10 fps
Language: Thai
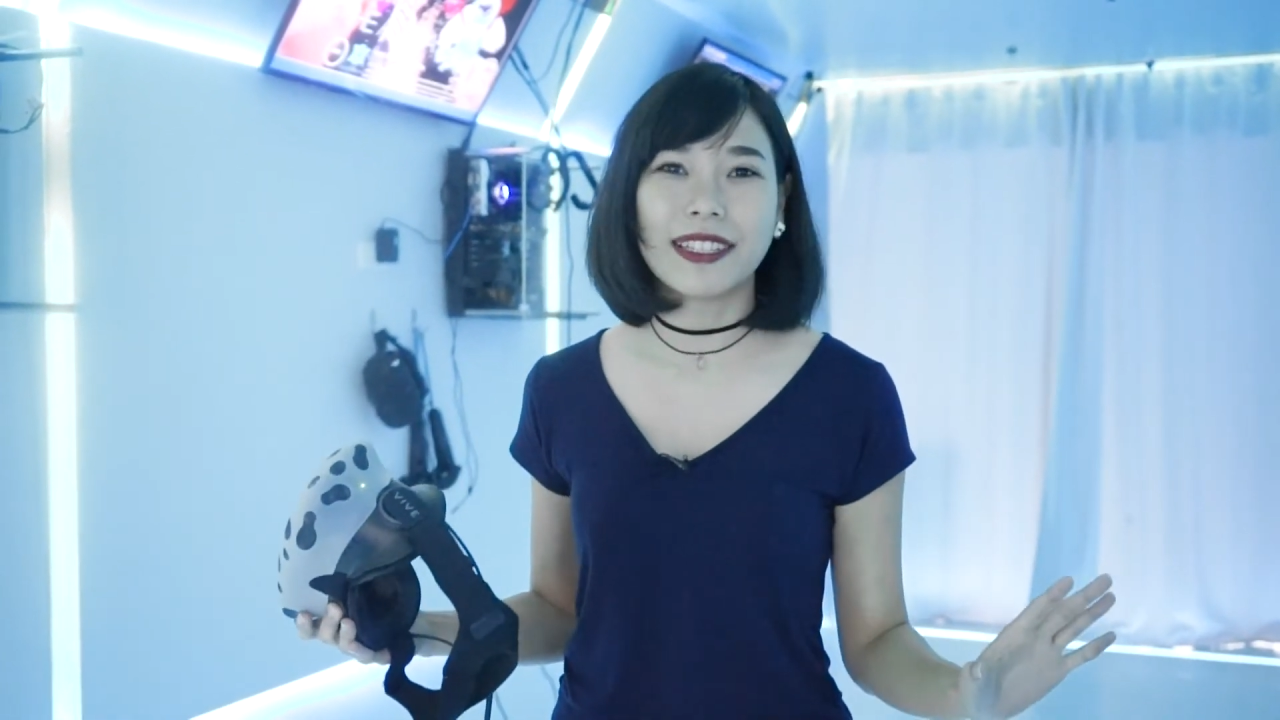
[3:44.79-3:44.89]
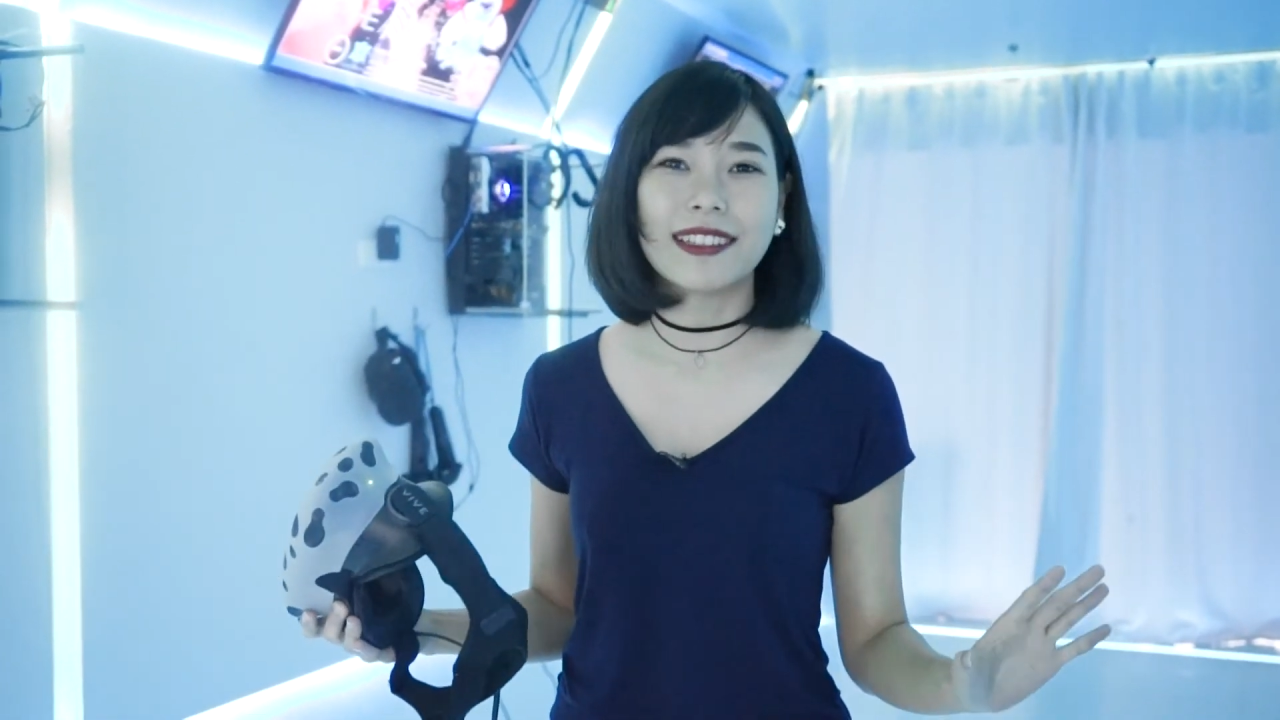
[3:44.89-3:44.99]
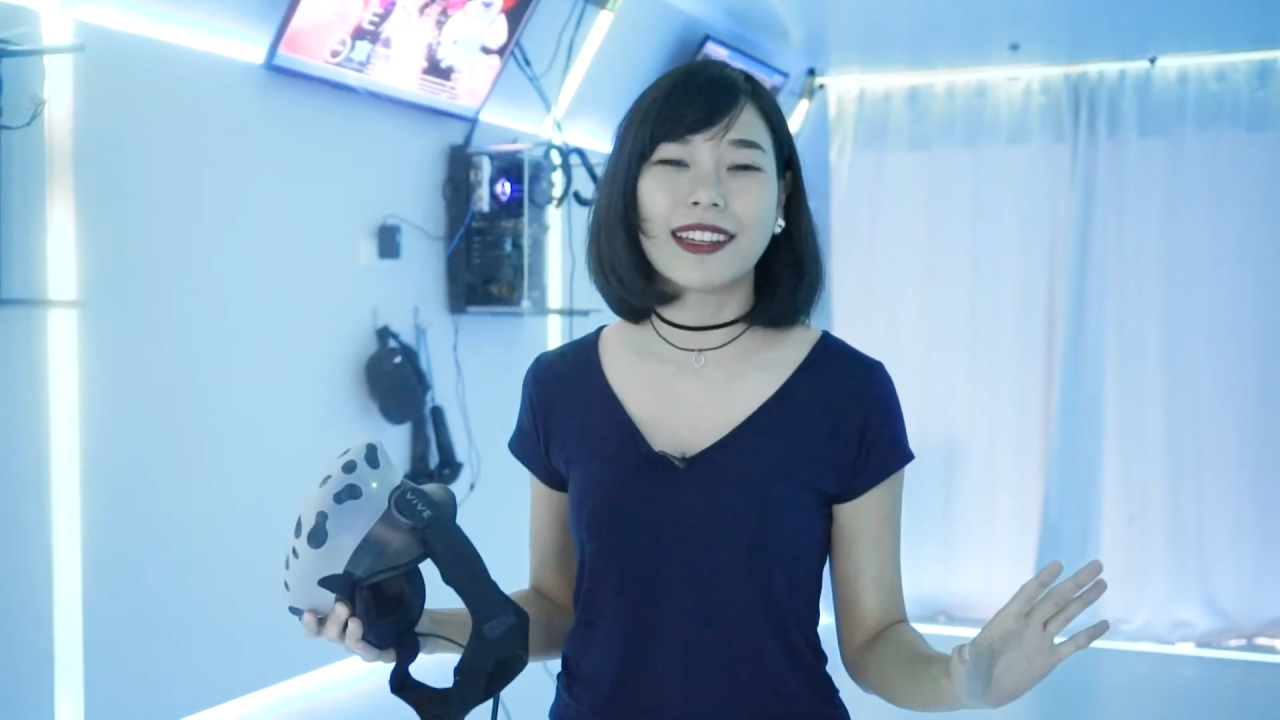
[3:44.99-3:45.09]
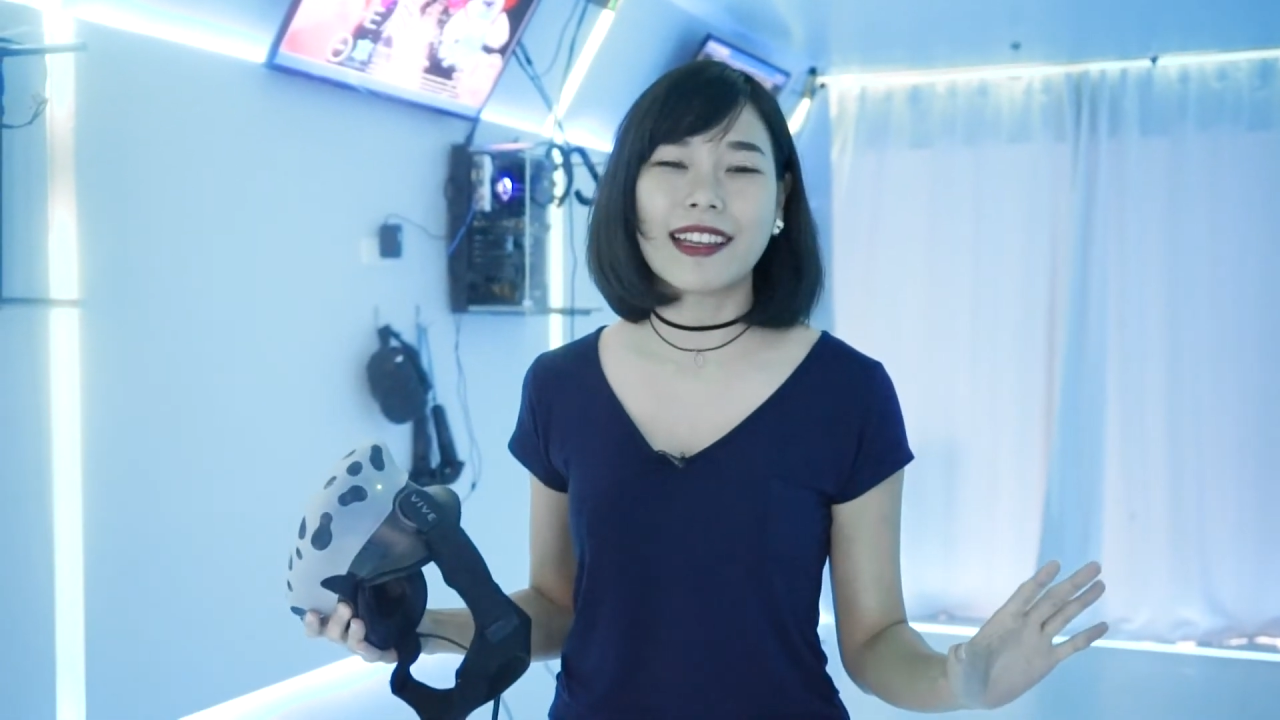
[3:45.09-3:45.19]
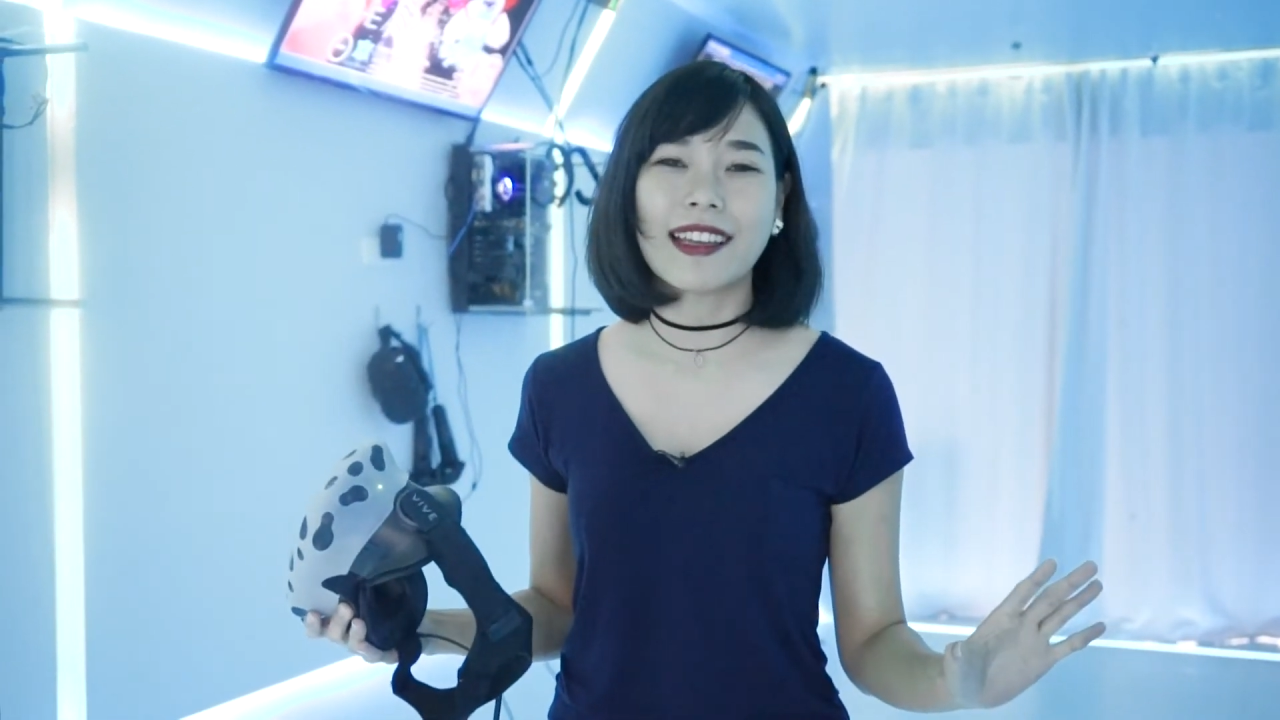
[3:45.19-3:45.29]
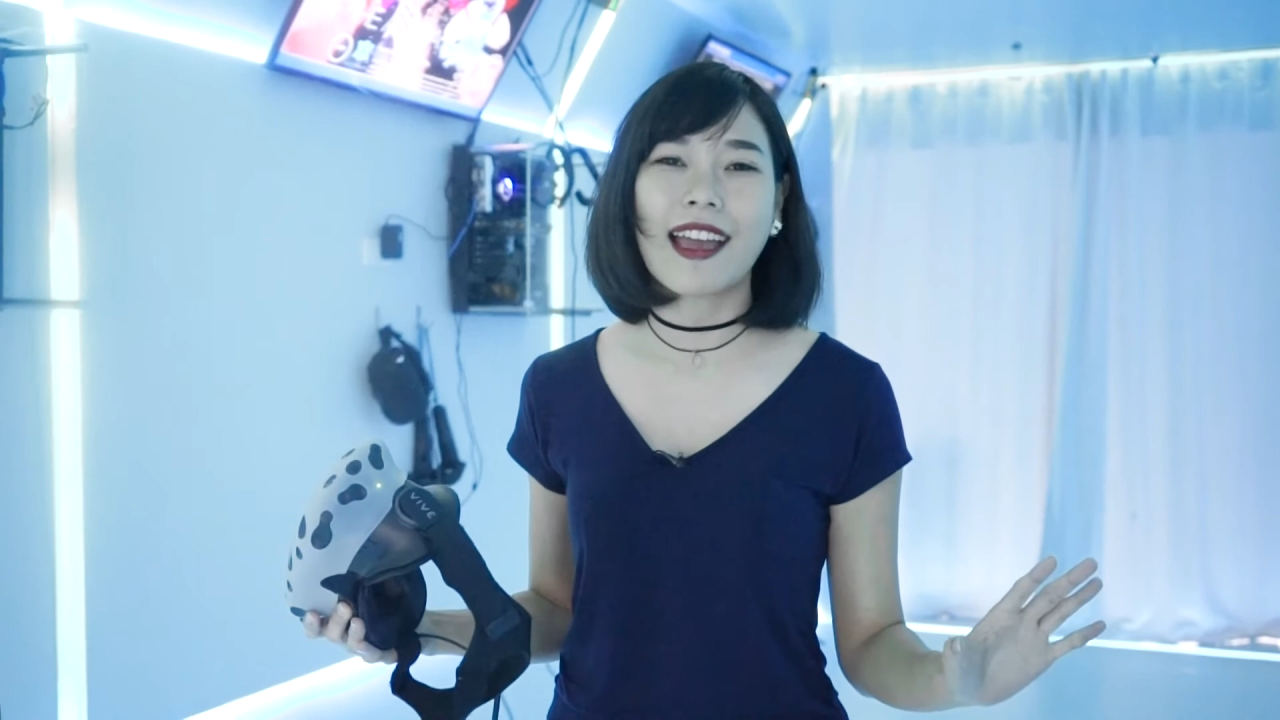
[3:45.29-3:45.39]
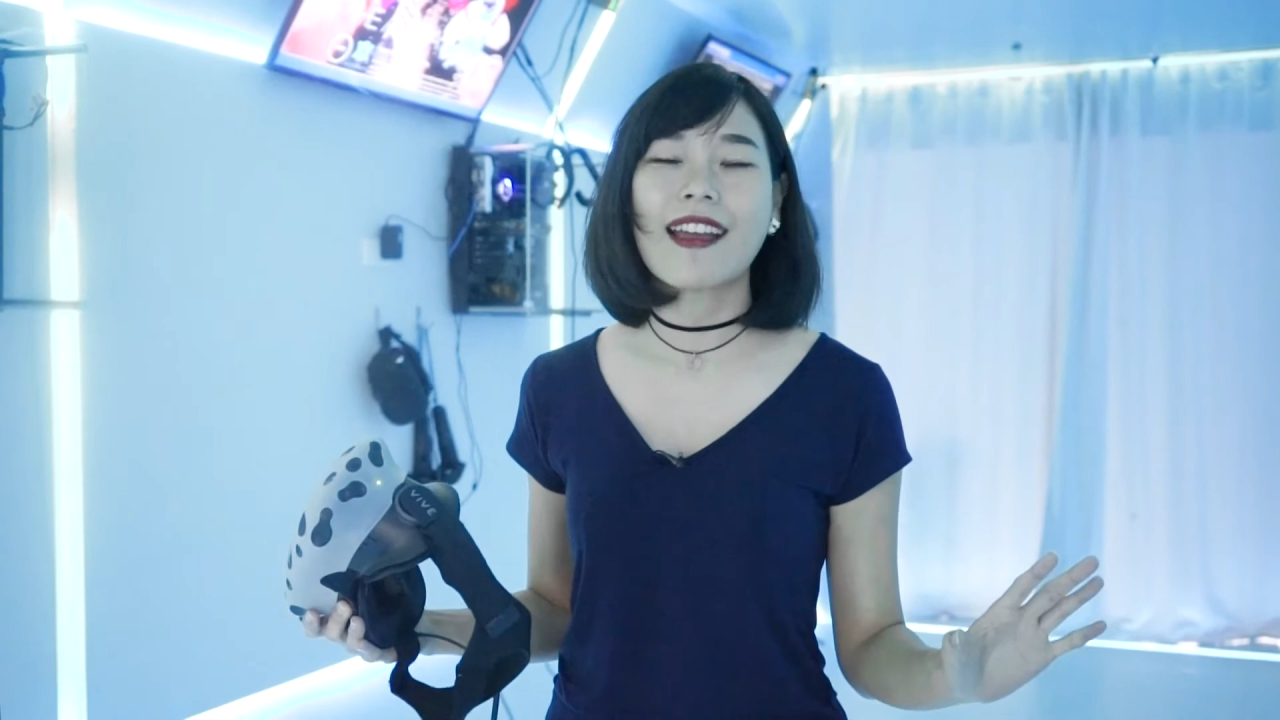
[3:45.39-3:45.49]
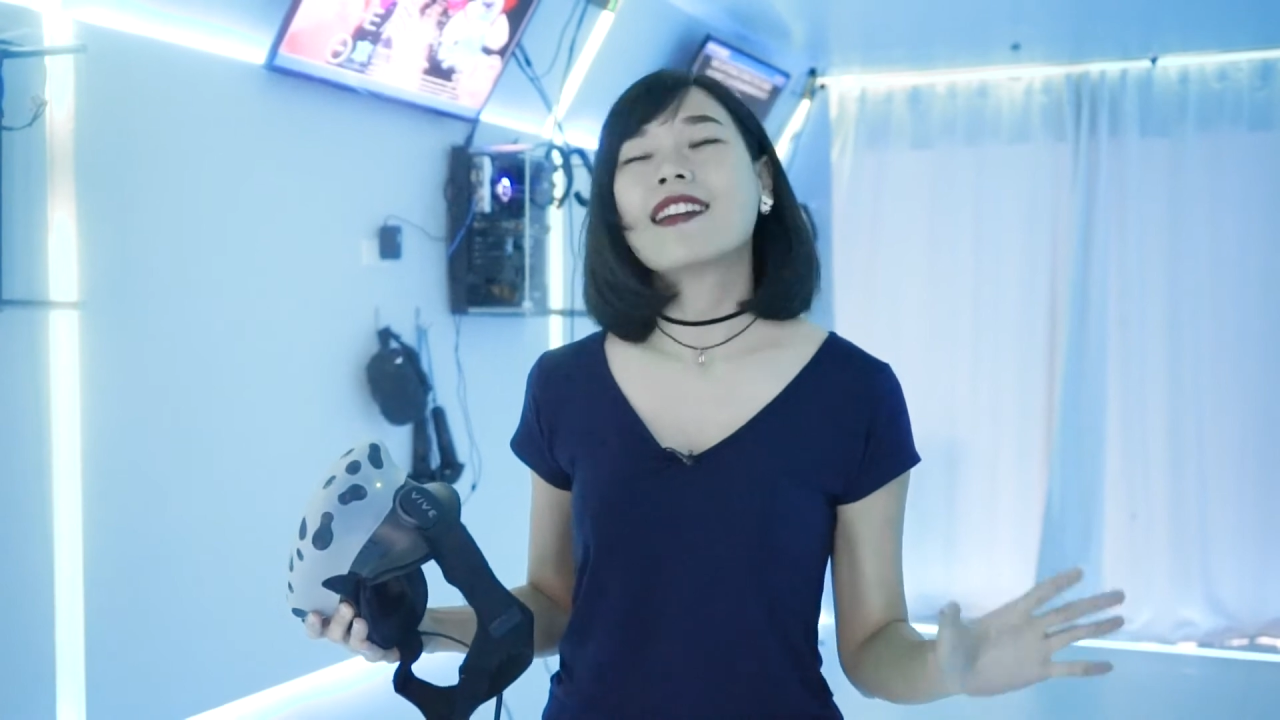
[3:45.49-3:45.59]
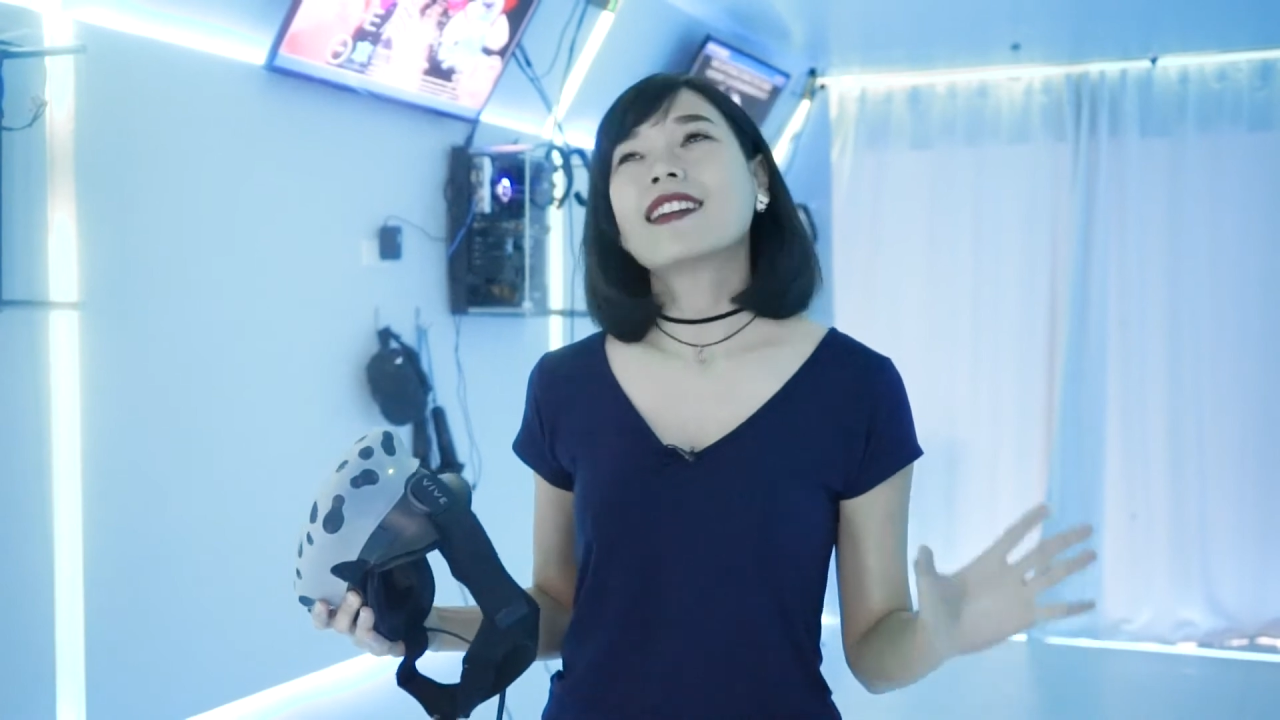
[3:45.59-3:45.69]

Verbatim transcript: หนึ่งอะไรเงี้ย